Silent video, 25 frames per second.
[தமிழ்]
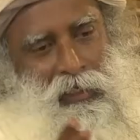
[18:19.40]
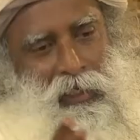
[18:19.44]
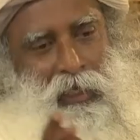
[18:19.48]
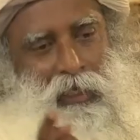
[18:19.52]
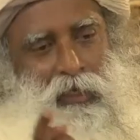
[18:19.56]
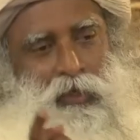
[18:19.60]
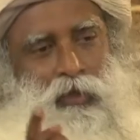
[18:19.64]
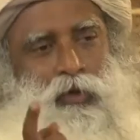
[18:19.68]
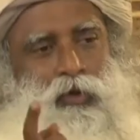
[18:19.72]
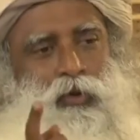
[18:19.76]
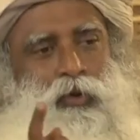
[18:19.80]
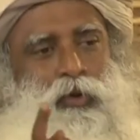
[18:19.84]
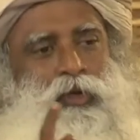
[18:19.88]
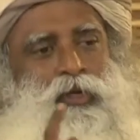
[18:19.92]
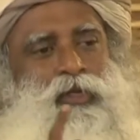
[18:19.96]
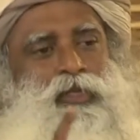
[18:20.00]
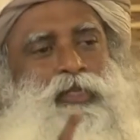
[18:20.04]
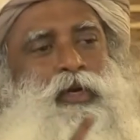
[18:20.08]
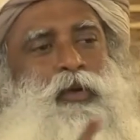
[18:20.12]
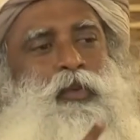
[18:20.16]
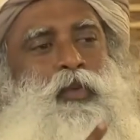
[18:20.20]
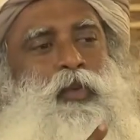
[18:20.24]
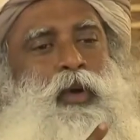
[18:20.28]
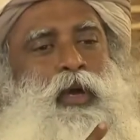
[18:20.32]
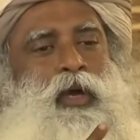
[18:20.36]
நீங்க எங்கேயோ
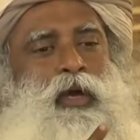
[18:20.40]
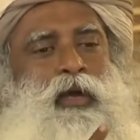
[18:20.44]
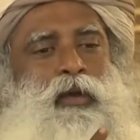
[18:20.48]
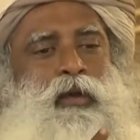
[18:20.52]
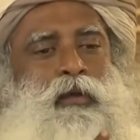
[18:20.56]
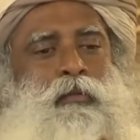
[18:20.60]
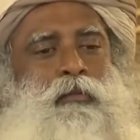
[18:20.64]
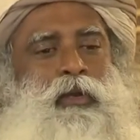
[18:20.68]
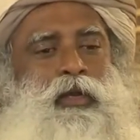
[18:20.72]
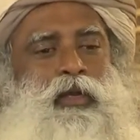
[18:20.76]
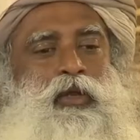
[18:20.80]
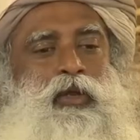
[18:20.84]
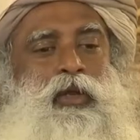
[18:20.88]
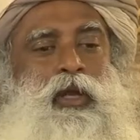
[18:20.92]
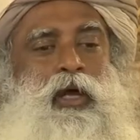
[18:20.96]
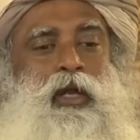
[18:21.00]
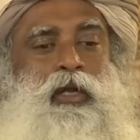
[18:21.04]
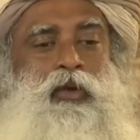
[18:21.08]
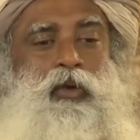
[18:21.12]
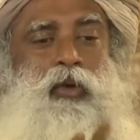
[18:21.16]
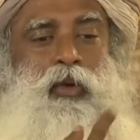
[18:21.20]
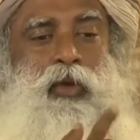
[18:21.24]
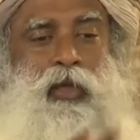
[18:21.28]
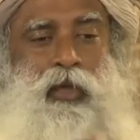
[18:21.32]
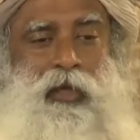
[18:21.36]
போற மாதிரி இருக்கும்
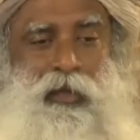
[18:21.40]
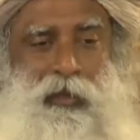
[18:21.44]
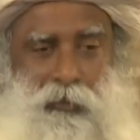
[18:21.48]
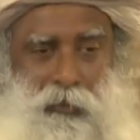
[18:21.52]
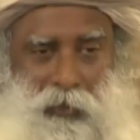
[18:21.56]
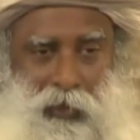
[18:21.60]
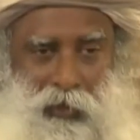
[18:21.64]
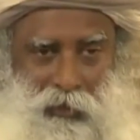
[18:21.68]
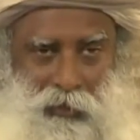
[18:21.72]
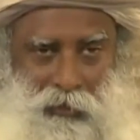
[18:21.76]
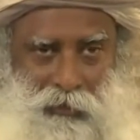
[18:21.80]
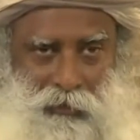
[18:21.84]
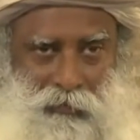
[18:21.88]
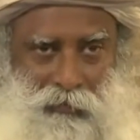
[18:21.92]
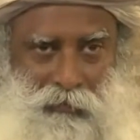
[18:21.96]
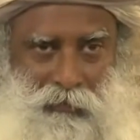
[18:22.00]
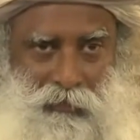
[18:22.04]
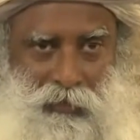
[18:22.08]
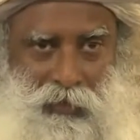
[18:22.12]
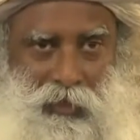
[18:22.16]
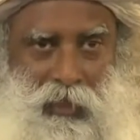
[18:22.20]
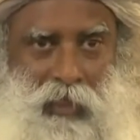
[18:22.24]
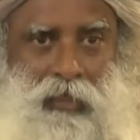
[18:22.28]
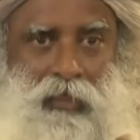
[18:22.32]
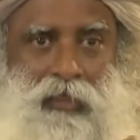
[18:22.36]
ஆனா எங்கேயுமே போக
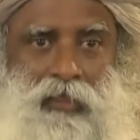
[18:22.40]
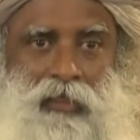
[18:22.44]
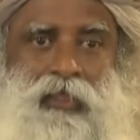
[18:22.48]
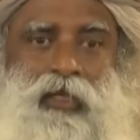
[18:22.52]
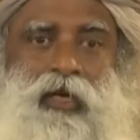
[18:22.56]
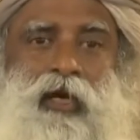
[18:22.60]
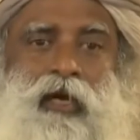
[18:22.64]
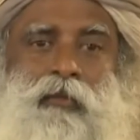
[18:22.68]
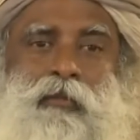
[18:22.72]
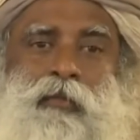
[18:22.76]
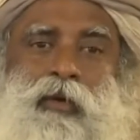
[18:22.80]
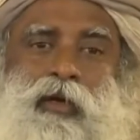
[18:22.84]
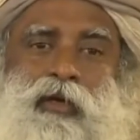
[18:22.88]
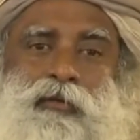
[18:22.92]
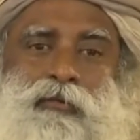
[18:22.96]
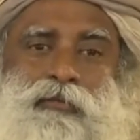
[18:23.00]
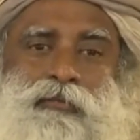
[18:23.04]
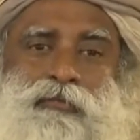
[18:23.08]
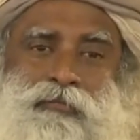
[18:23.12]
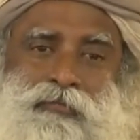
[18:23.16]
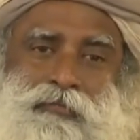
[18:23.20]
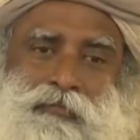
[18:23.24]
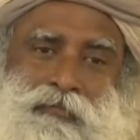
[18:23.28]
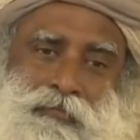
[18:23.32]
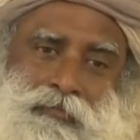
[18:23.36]
மாட்டீங்க அதுதான்
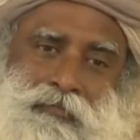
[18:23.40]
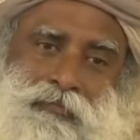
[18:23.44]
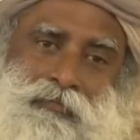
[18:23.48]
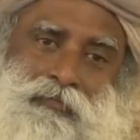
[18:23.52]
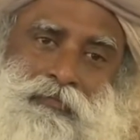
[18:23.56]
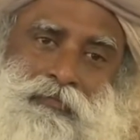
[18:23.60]
கர்மா